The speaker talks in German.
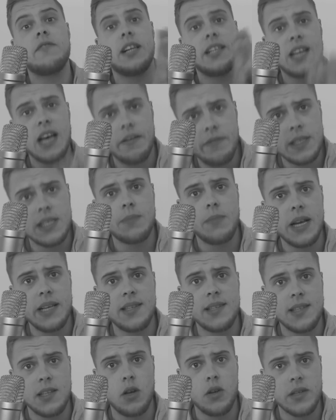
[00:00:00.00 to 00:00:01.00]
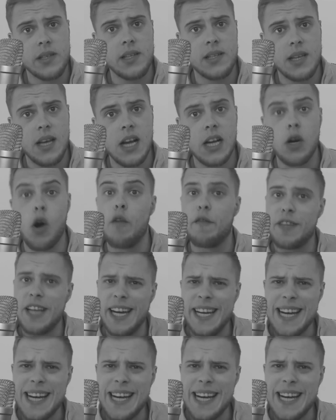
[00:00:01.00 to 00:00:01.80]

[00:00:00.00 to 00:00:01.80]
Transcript: weil da wird's meistens ausgetragen, auf den